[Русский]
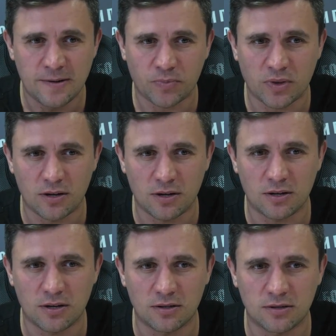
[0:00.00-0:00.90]

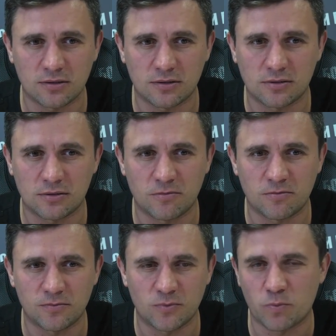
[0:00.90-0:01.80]

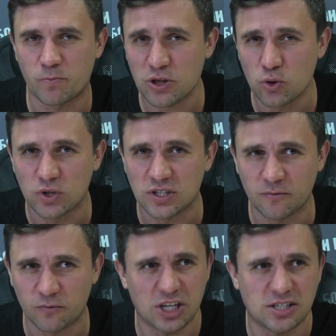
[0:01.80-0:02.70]
ну, продукции,
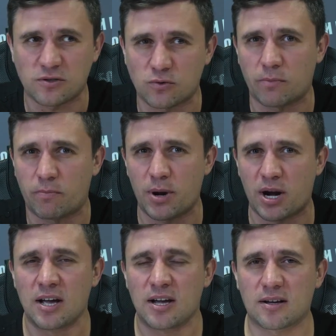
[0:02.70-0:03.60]
в частности, вот,
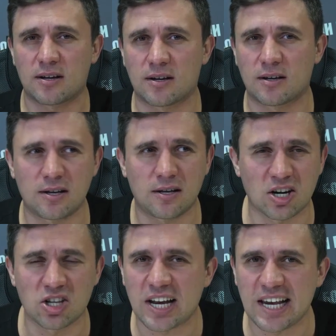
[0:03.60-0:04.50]
например,
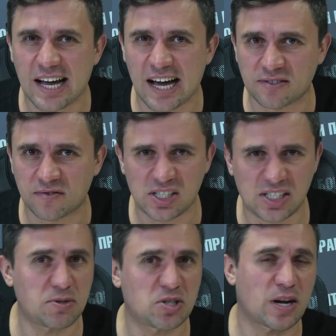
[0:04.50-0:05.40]
рынок лекарств, да,
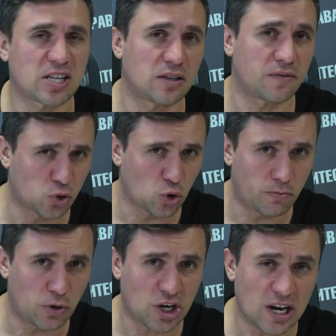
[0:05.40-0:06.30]
70% из-за
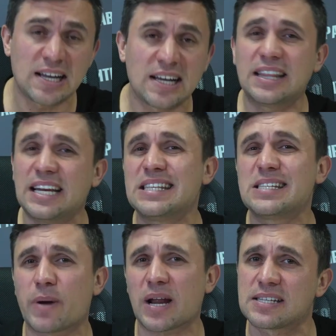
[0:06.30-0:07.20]
рубежа,
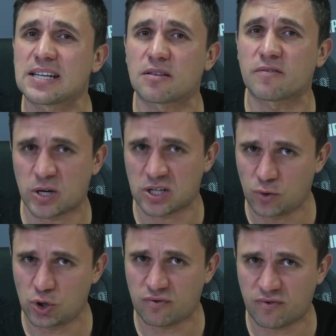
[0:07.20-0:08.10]
30%
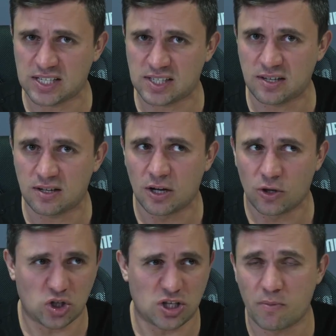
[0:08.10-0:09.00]
производится в России.
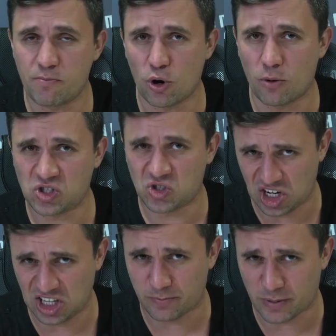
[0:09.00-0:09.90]
Но если мы берем эти
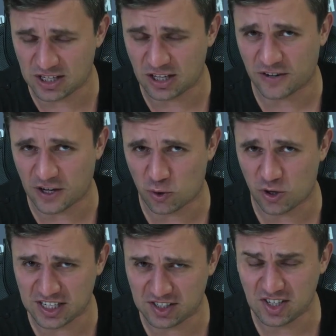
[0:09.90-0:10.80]
30%,
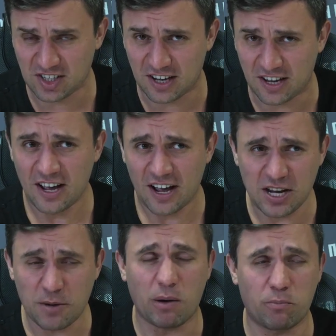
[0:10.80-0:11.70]
которые российские,
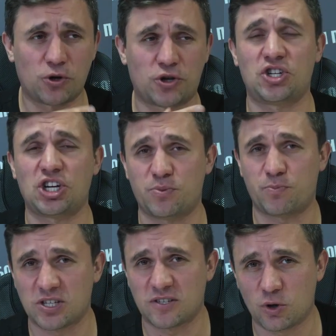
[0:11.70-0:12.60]
они по большей части
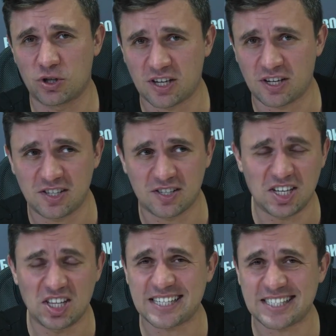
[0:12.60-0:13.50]
производятся из
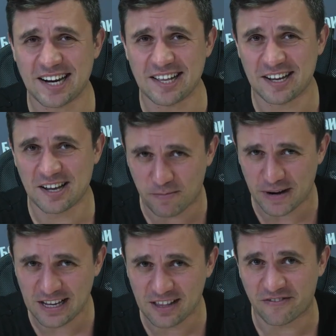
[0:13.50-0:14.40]
иностранных
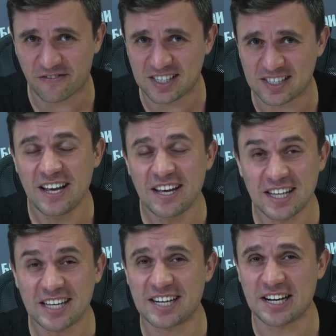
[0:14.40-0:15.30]
компонентов, из
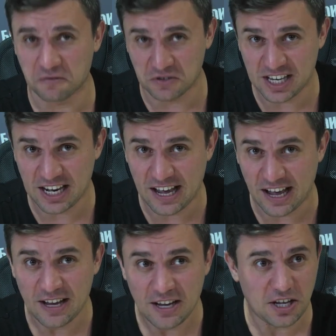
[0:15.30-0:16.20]
иностранного
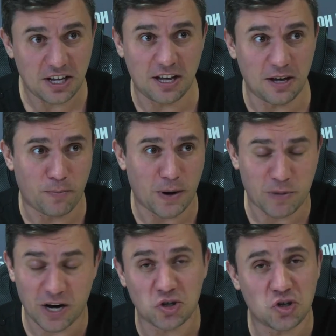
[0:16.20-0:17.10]
сырья, и
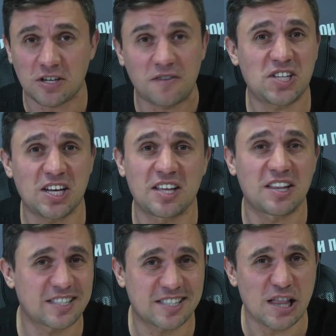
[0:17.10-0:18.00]
практически все на
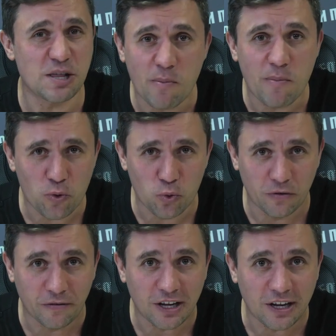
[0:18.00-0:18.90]
иностранном
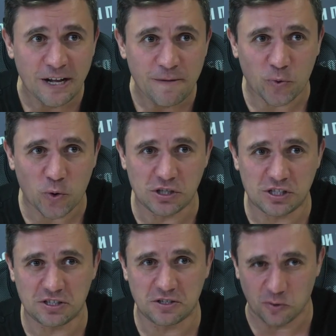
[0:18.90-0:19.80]
оборудовании. То
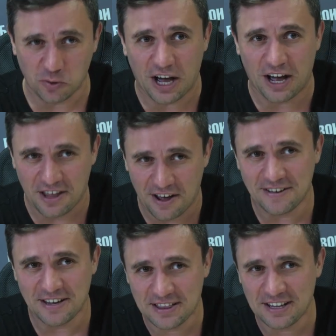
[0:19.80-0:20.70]
есть, э, ну да,
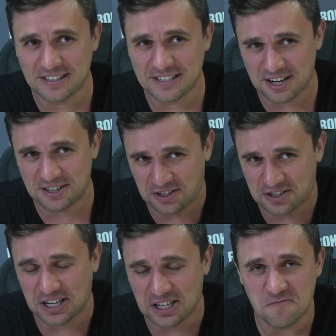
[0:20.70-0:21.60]
наверное,
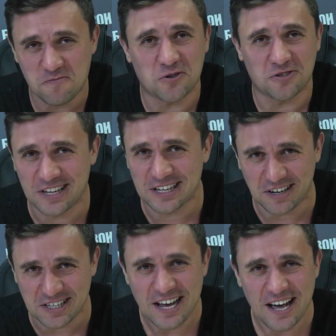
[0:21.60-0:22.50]
теоретически это можно
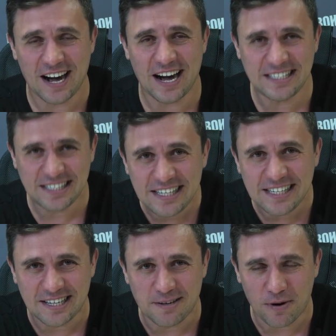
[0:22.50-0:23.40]
назвать
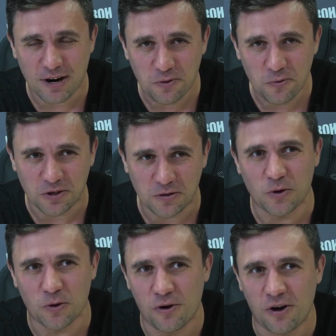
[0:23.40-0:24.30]
российским
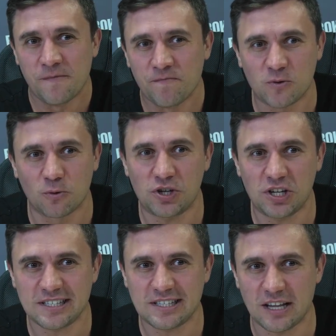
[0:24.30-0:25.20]
продуктом, но в
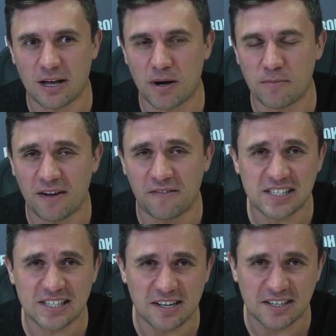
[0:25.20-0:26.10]
случае, если нам
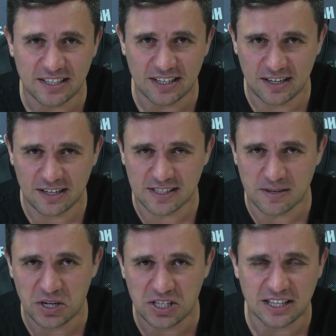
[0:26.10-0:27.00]
объявят санкции и
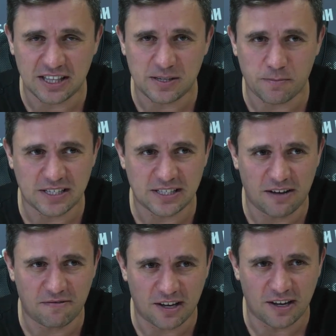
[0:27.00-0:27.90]
запретят эти
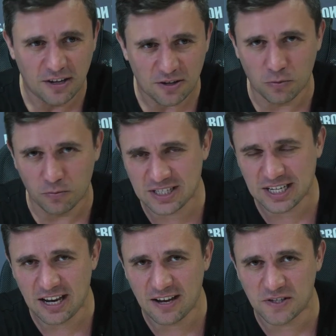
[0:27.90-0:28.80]
поставки, ну мы,
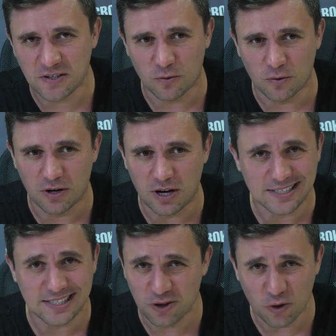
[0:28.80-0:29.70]
скорее всего,
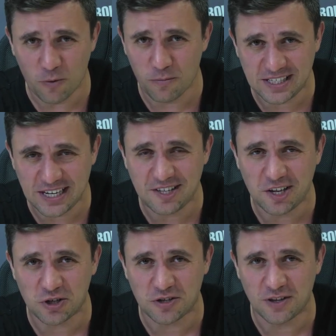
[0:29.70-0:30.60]
остановим эти
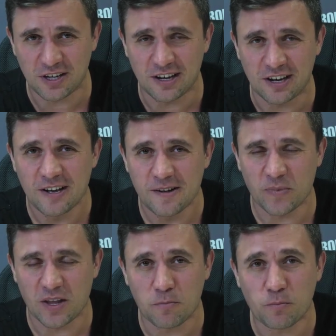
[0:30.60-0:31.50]
отечественные
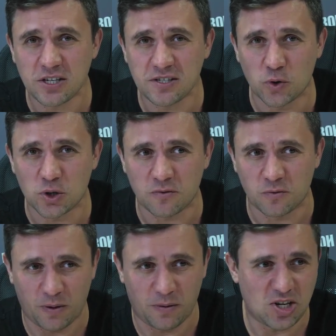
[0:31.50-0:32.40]
э, производства.
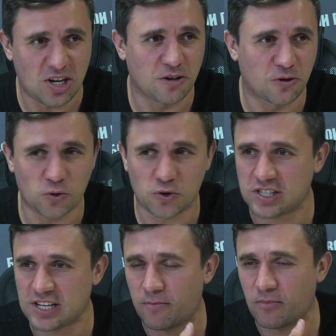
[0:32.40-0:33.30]
Вот приблизительно то же
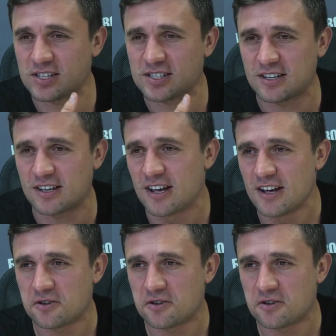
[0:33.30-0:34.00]
самое с э,